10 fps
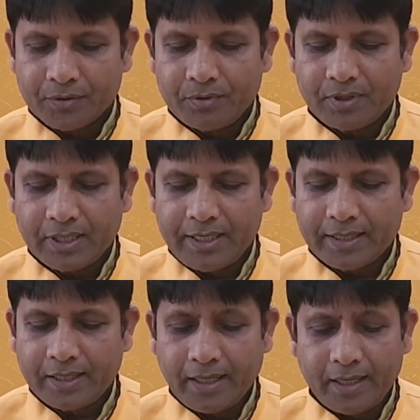तो उन लोग के
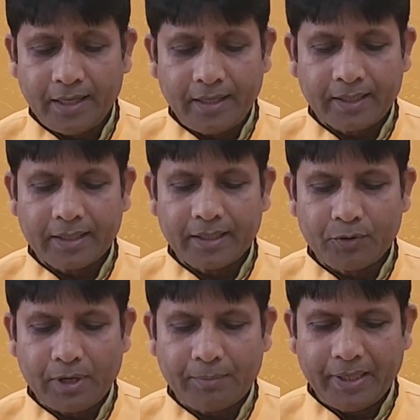लिए एक है एक
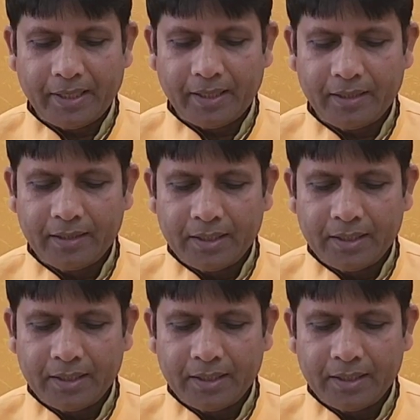रिक्वायरमेंट है